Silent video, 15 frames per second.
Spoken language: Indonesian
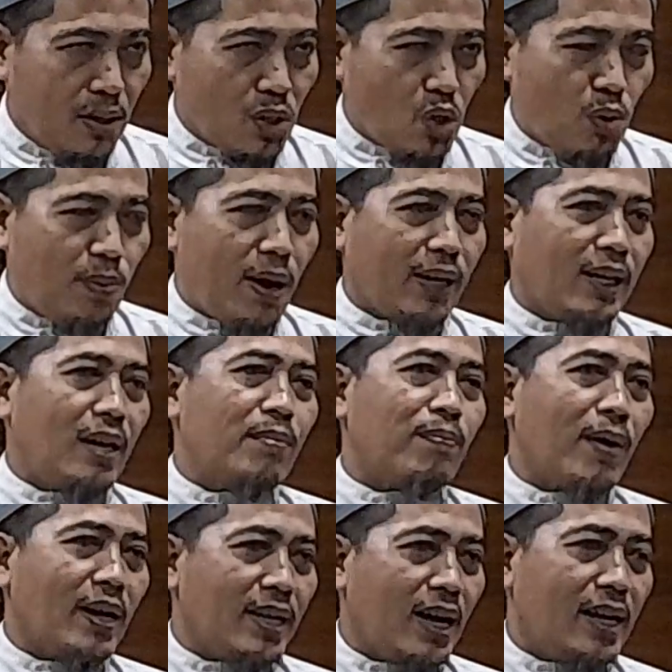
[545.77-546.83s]
semakin
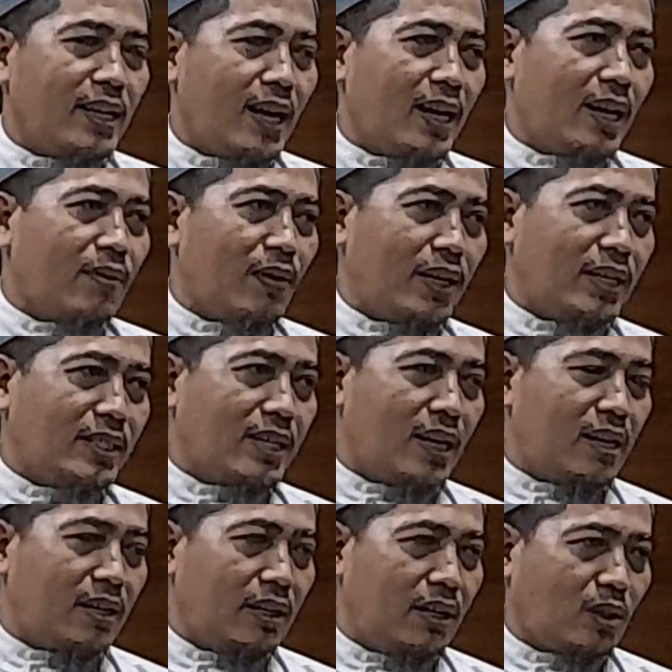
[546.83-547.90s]
banyak yang lewat di
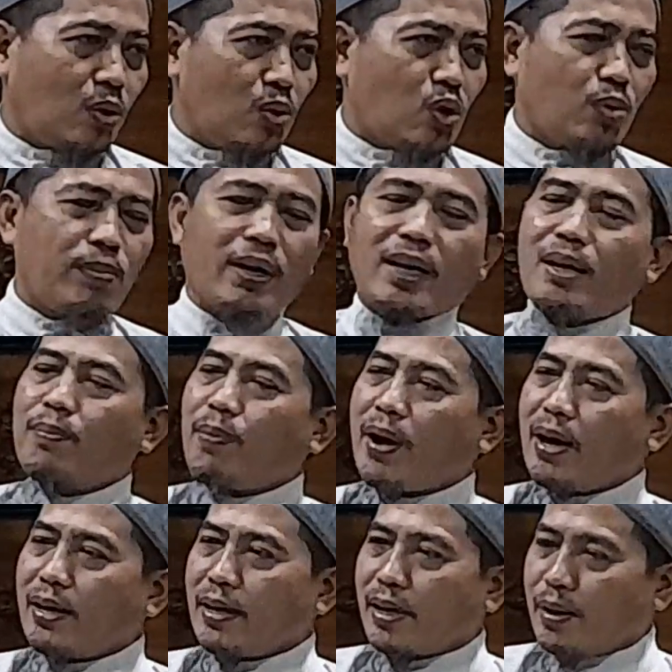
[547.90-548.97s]
jalan itu semakin
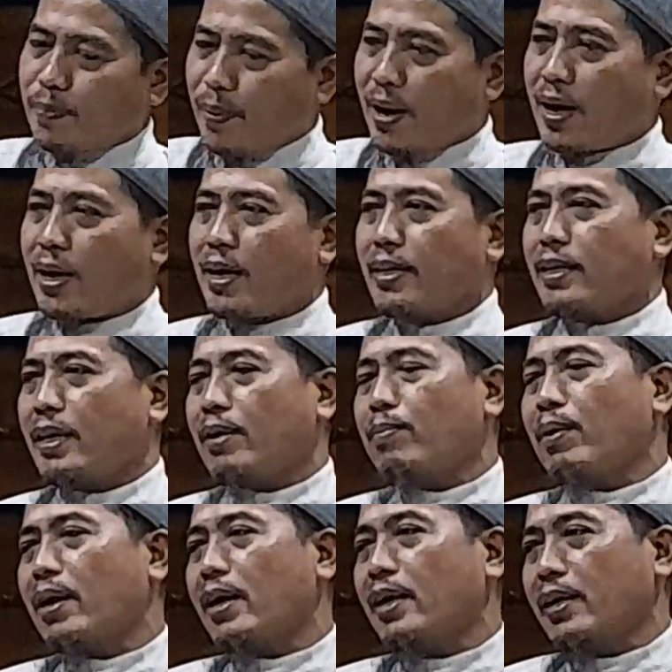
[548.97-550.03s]
banyak pahalanya yang
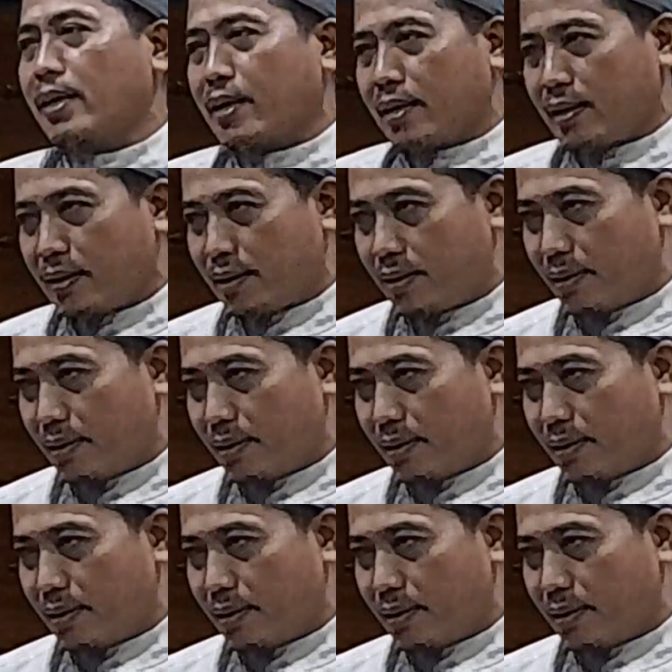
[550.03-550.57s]
mengalir